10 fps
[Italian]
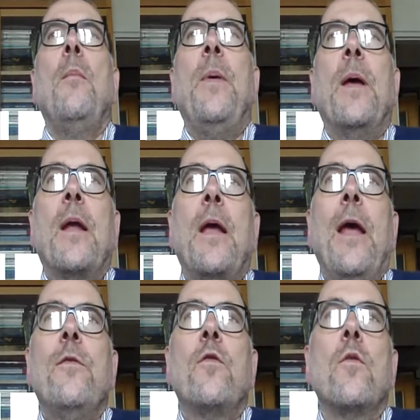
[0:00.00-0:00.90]

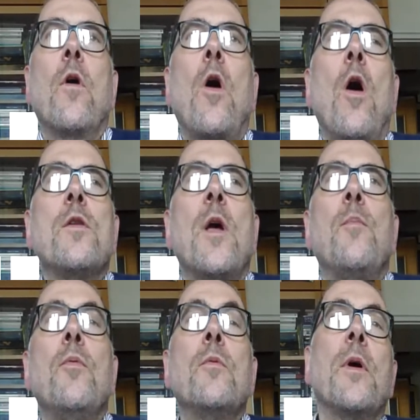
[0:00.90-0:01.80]
perché sono cose
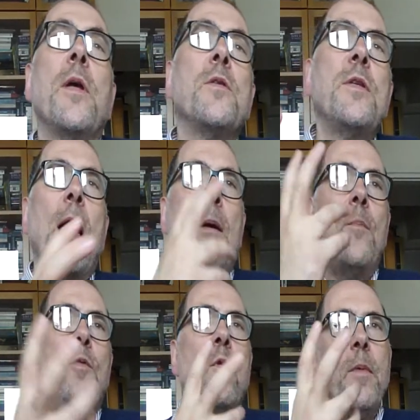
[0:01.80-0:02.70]
appunto che già
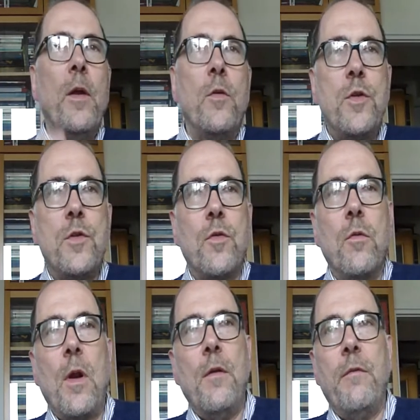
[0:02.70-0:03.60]
più o meno ci
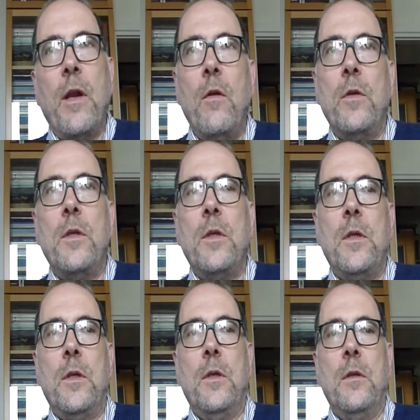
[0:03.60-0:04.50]
sono a livello
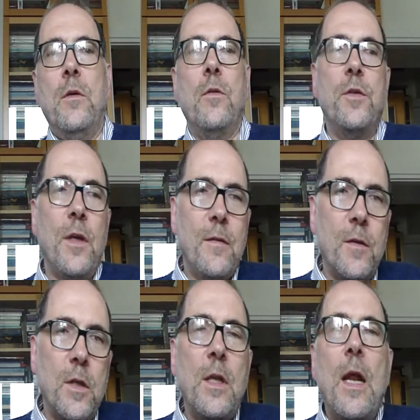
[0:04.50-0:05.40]
di, di coscienza
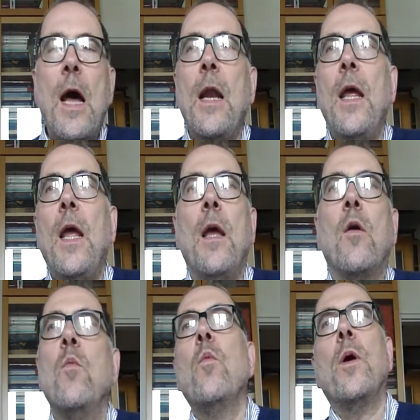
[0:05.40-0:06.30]
generale e
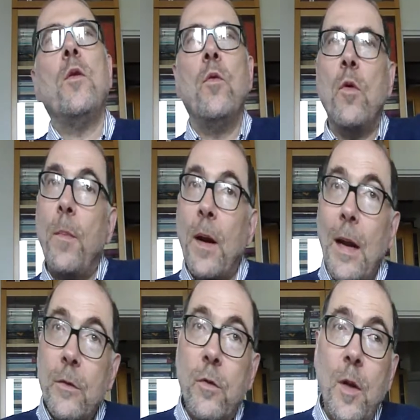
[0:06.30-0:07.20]
comunque di cui ho
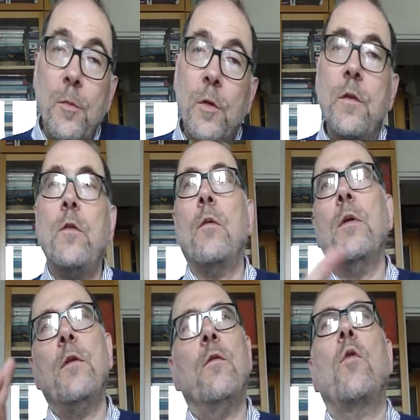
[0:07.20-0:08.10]
parlato nel mio sito, mm.
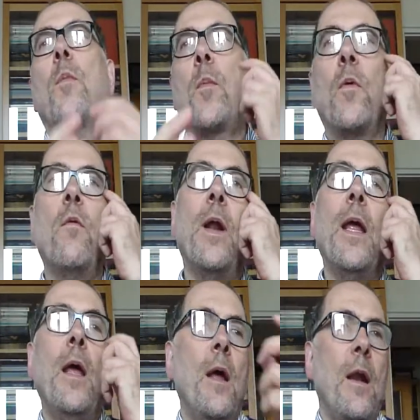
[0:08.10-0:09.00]
quindi se uno proprio vuole
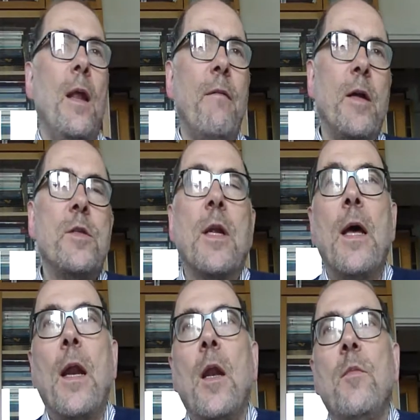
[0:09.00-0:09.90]
le va a
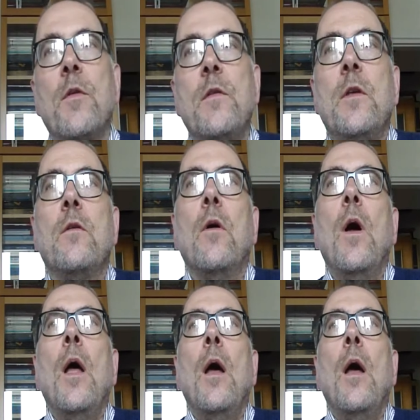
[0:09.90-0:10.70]
cercare nel mio sito